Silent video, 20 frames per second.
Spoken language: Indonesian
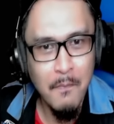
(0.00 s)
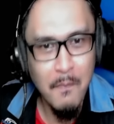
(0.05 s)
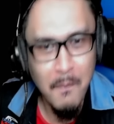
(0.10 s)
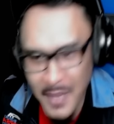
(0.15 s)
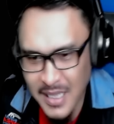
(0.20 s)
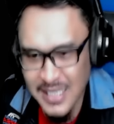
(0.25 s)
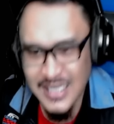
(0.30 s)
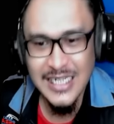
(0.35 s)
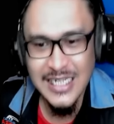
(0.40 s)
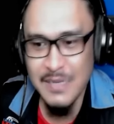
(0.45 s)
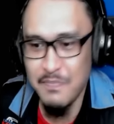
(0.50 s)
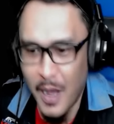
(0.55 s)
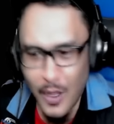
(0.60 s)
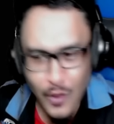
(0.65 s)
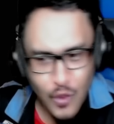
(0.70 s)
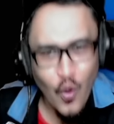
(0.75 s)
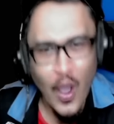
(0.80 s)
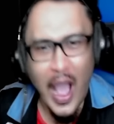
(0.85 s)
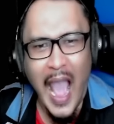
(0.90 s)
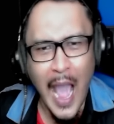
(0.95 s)
menjadi
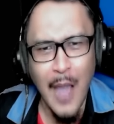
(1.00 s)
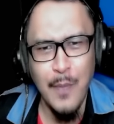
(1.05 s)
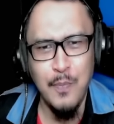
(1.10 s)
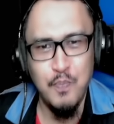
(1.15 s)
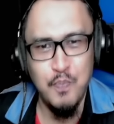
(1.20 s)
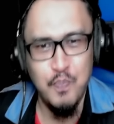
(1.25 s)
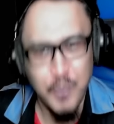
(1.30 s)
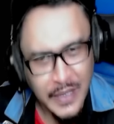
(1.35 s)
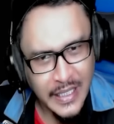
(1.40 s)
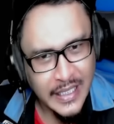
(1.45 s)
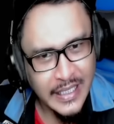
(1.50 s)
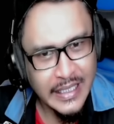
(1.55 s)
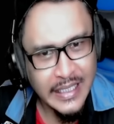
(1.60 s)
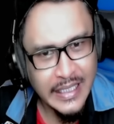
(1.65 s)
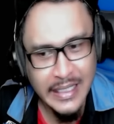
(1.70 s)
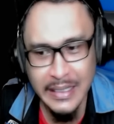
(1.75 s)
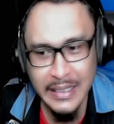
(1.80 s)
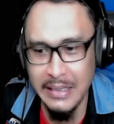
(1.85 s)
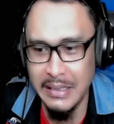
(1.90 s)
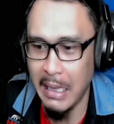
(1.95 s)
batu
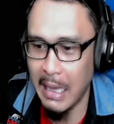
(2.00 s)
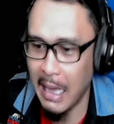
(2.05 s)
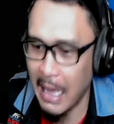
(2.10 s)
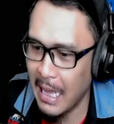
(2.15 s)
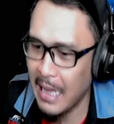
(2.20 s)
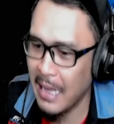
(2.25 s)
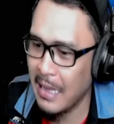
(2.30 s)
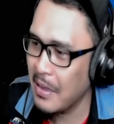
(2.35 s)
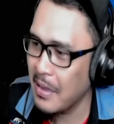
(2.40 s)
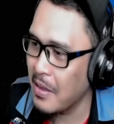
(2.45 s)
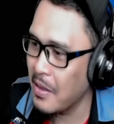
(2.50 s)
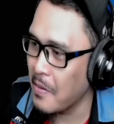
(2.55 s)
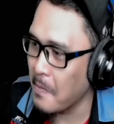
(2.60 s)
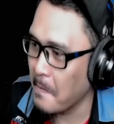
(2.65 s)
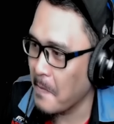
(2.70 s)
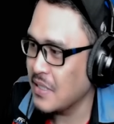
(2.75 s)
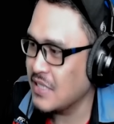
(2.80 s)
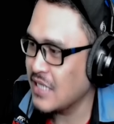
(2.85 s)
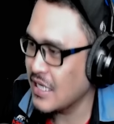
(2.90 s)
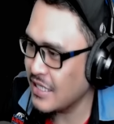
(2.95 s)
api ya
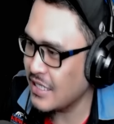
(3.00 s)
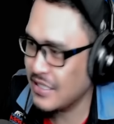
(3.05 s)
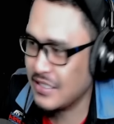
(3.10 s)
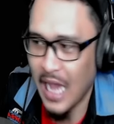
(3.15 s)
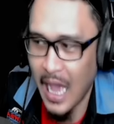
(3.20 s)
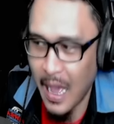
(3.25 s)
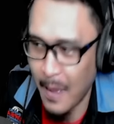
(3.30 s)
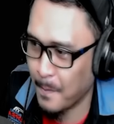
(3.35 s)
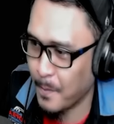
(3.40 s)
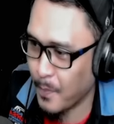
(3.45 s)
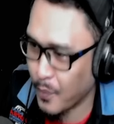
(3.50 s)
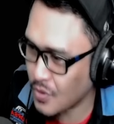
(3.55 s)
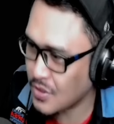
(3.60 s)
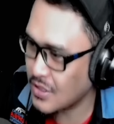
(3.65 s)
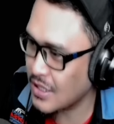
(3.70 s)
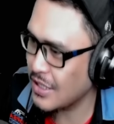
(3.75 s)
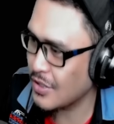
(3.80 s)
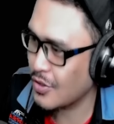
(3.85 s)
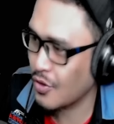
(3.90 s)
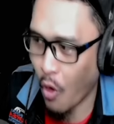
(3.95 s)
menjadi
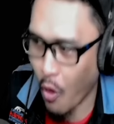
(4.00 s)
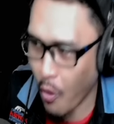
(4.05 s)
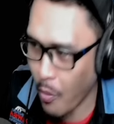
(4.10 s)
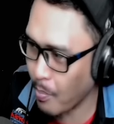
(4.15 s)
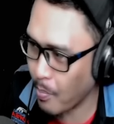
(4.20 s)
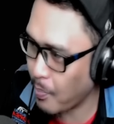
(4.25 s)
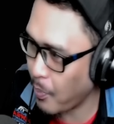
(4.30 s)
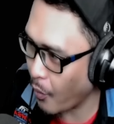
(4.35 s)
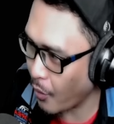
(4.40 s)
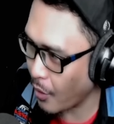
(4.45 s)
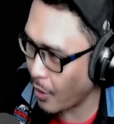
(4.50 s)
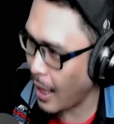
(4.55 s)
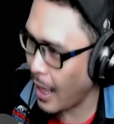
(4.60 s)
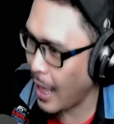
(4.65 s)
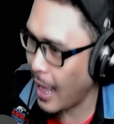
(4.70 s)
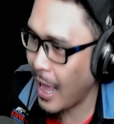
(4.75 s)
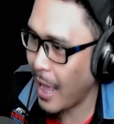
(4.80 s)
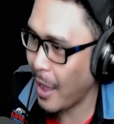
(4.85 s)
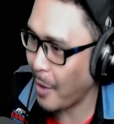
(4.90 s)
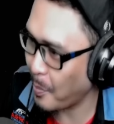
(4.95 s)
dapur jadi kompor
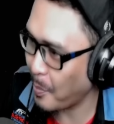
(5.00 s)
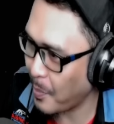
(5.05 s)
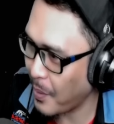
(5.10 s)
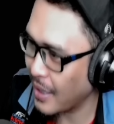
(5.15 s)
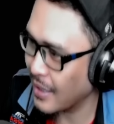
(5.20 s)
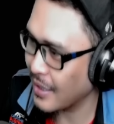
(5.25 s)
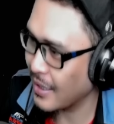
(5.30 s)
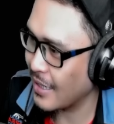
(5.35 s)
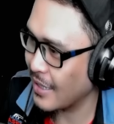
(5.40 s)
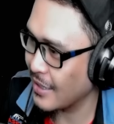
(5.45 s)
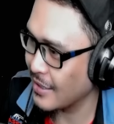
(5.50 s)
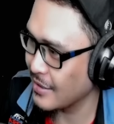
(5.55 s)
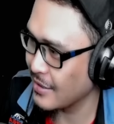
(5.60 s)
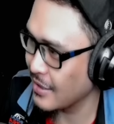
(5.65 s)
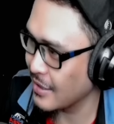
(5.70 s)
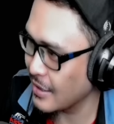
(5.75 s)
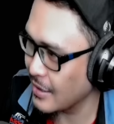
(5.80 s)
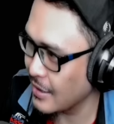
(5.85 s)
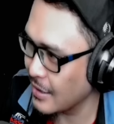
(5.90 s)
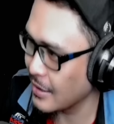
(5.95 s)
apa ya kali
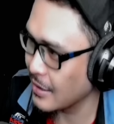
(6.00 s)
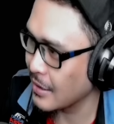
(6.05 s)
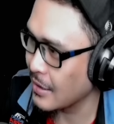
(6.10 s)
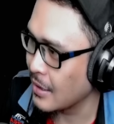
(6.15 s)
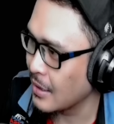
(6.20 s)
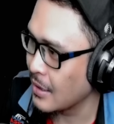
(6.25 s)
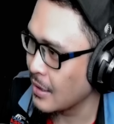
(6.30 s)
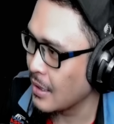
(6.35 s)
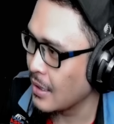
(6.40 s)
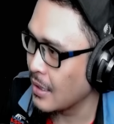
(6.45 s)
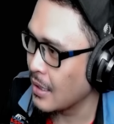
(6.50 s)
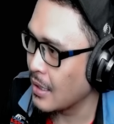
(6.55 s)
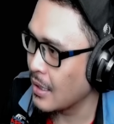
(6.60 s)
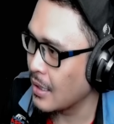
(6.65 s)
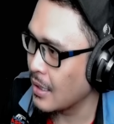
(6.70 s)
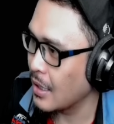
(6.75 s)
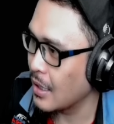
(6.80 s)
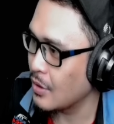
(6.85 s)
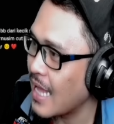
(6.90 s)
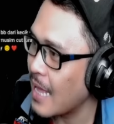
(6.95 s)
ini
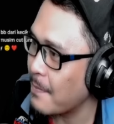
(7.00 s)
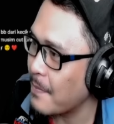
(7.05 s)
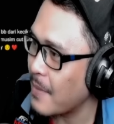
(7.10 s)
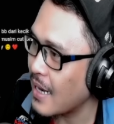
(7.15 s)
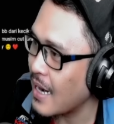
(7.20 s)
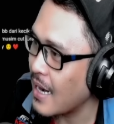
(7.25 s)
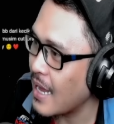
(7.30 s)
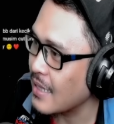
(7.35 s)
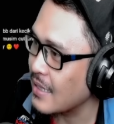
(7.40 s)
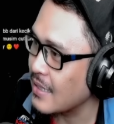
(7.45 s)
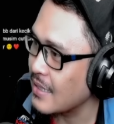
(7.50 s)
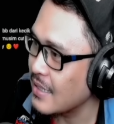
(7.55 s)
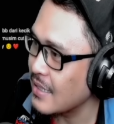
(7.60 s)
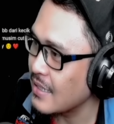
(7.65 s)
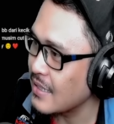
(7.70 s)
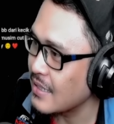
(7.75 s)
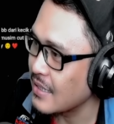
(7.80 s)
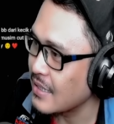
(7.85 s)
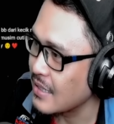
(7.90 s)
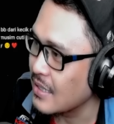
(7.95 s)
apalagi
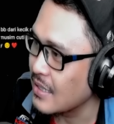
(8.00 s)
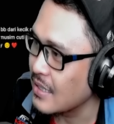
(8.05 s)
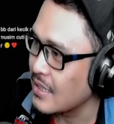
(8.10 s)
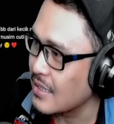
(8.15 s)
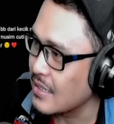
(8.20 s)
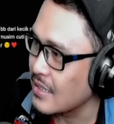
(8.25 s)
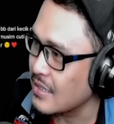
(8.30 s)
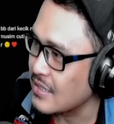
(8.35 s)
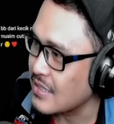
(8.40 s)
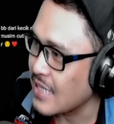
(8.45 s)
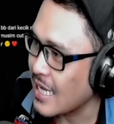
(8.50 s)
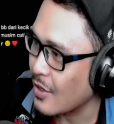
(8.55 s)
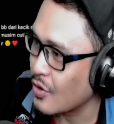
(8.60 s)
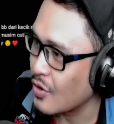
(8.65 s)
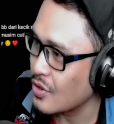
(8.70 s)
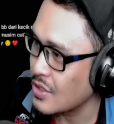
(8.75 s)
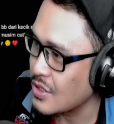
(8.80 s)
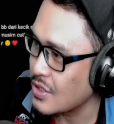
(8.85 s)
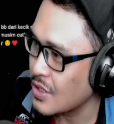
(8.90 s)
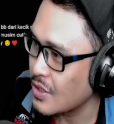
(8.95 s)
ini Cak
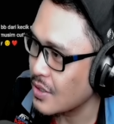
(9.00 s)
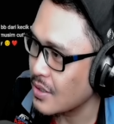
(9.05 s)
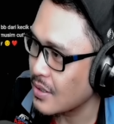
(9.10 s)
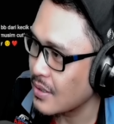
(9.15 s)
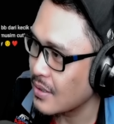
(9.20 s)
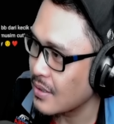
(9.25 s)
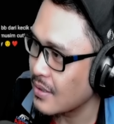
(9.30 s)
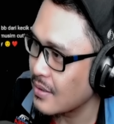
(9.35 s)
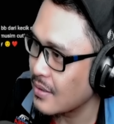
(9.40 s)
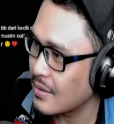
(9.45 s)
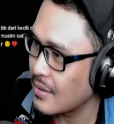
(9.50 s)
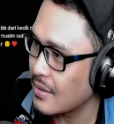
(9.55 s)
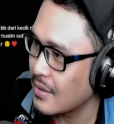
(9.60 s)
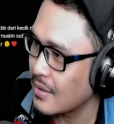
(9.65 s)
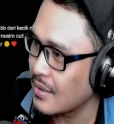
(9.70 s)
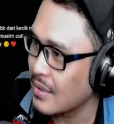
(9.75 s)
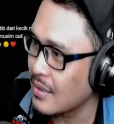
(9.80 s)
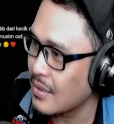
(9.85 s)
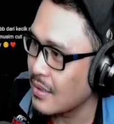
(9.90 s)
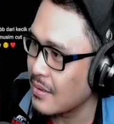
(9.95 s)
Lonjong
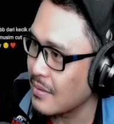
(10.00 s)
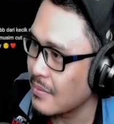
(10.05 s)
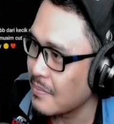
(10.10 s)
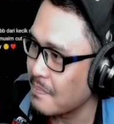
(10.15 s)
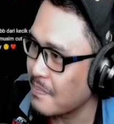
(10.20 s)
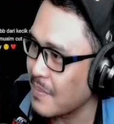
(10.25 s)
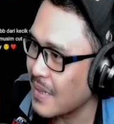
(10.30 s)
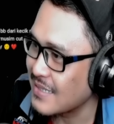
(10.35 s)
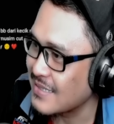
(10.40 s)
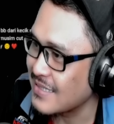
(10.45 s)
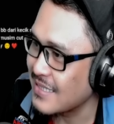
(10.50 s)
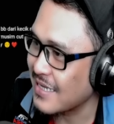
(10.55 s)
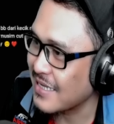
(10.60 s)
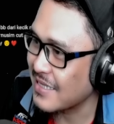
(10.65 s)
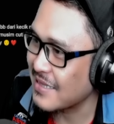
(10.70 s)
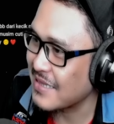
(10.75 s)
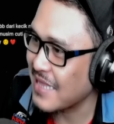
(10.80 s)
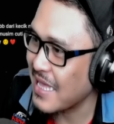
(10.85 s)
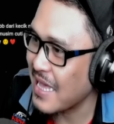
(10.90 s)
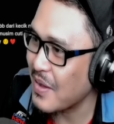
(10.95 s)
pasti
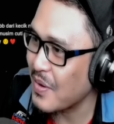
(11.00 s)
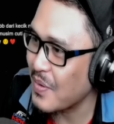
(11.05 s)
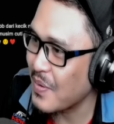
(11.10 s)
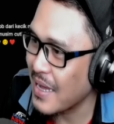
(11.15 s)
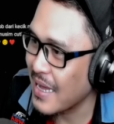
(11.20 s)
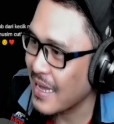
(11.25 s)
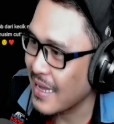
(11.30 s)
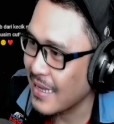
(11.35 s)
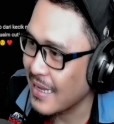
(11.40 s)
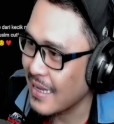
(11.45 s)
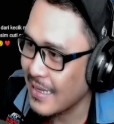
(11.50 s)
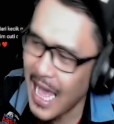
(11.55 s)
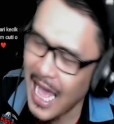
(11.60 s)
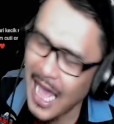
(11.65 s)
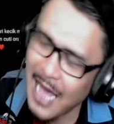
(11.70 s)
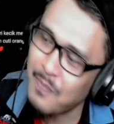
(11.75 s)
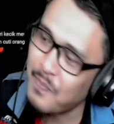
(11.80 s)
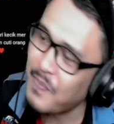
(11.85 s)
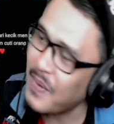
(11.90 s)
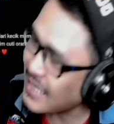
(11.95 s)
ketawa
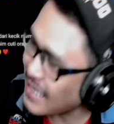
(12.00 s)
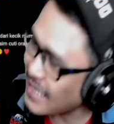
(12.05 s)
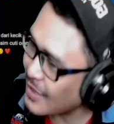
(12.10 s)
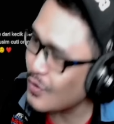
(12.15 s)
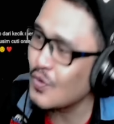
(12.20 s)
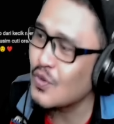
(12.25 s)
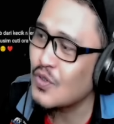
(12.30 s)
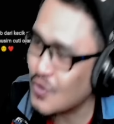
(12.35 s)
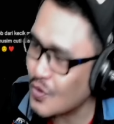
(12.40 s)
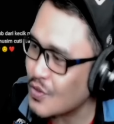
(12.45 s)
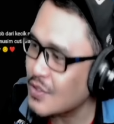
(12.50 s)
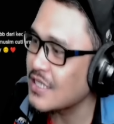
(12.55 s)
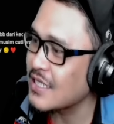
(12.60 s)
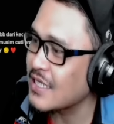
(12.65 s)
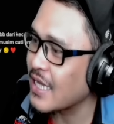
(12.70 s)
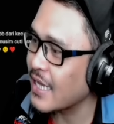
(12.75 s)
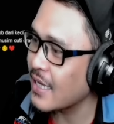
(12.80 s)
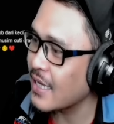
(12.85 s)
apa yang lucu sih